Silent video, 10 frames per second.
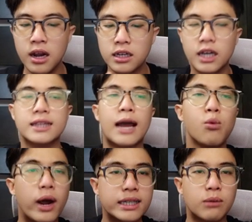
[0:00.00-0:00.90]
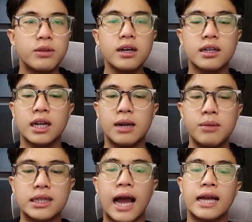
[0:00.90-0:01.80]
nền tảng quan trọng nhất ở thời điểm hiện
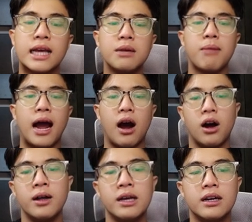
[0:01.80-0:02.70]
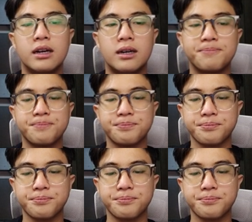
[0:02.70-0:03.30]
tại khi mà họ um,